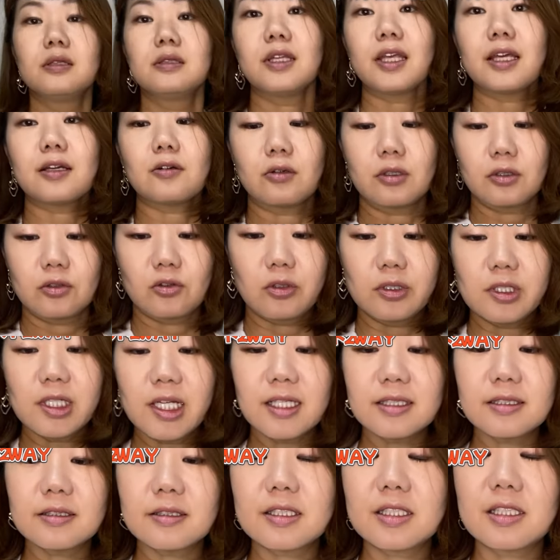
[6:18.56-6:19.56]
でこれ取
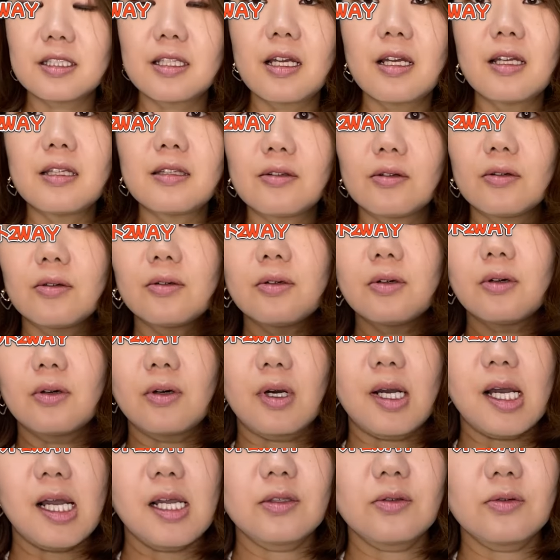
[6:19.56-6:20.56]
り外した
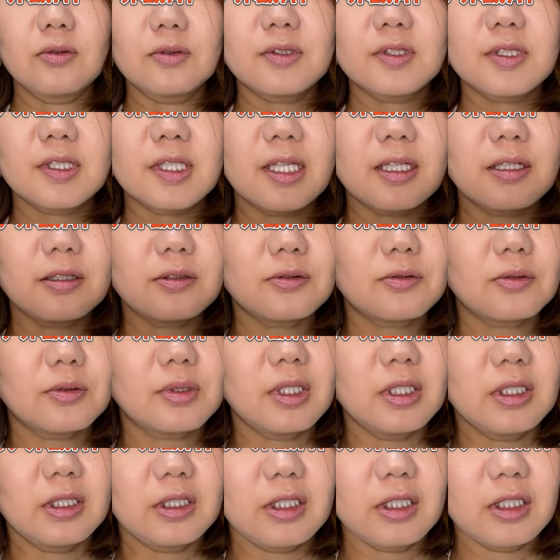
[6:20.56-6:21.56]
後あのつける
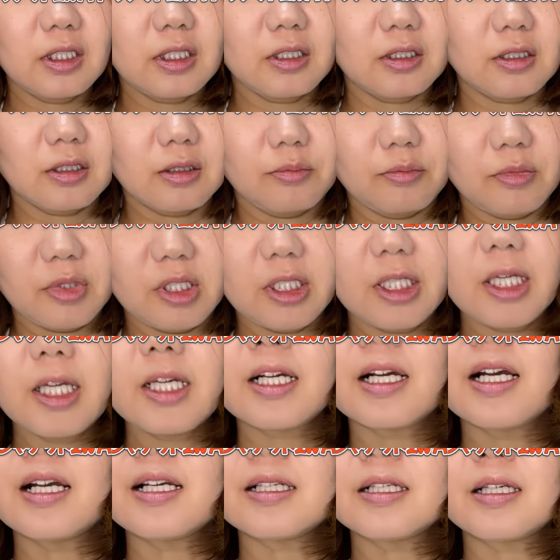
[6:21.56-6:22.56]
時に右
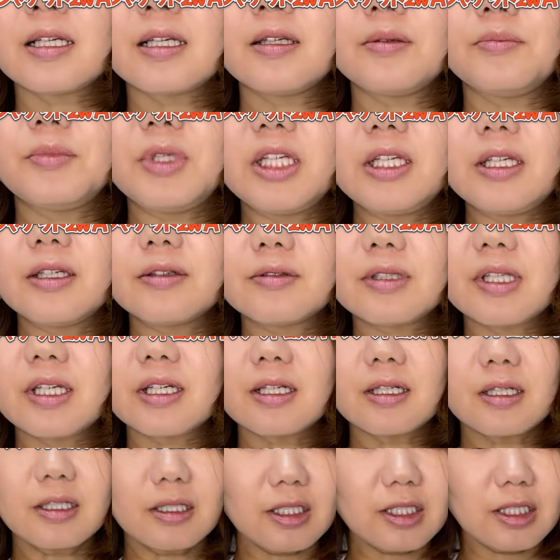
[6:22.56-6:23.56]
か右腕
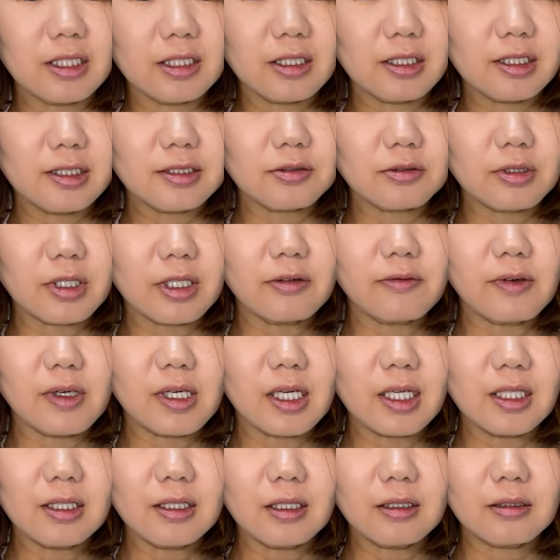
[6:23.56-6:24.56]
か左袖か分
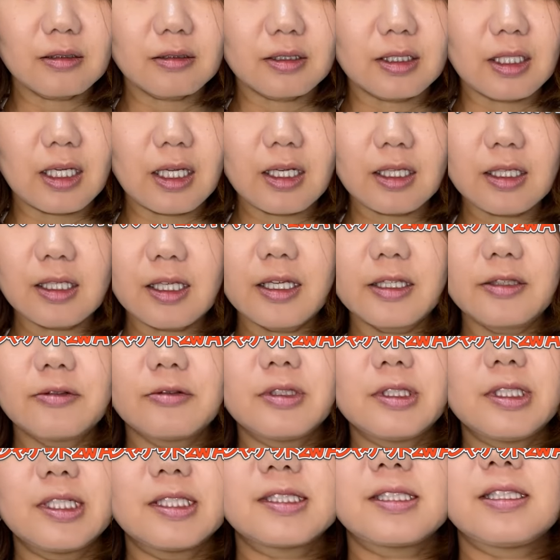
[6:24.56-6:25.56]
かんなくならない
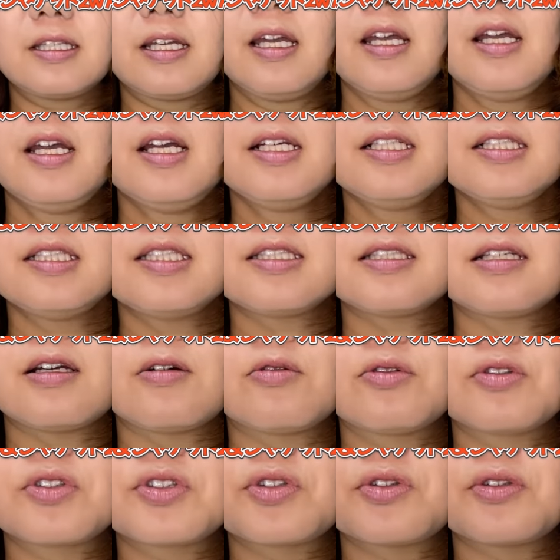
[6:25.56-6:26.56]
ようにですね実
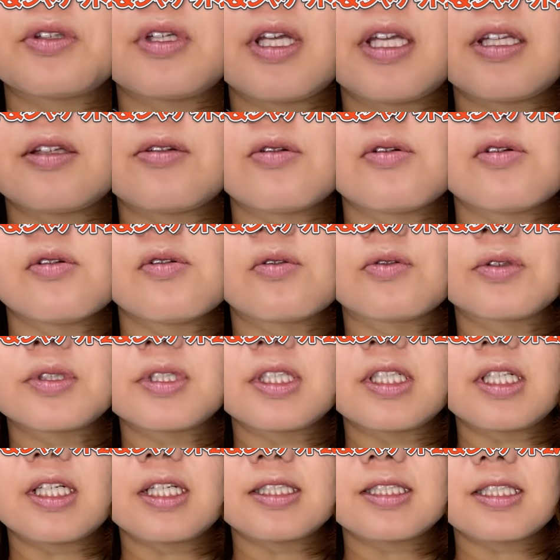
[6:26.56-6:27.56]
はこの袖の方こ
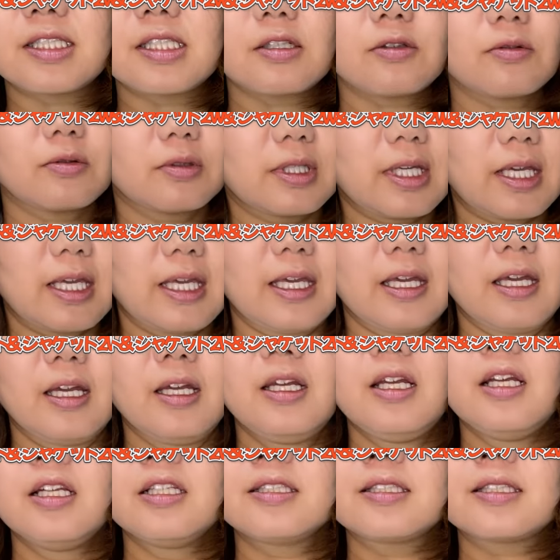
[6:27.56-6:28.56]
ちら白で
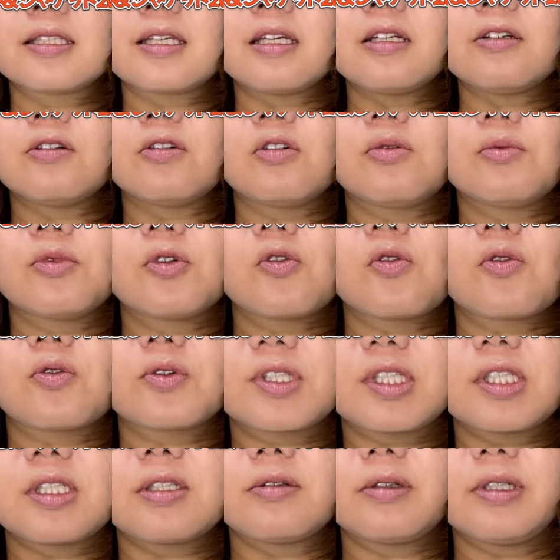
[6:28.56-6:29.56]
つける方もこ
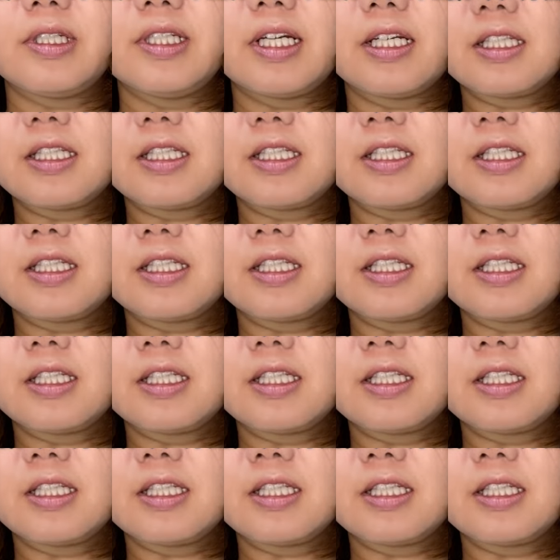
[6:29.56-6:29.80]
こ白に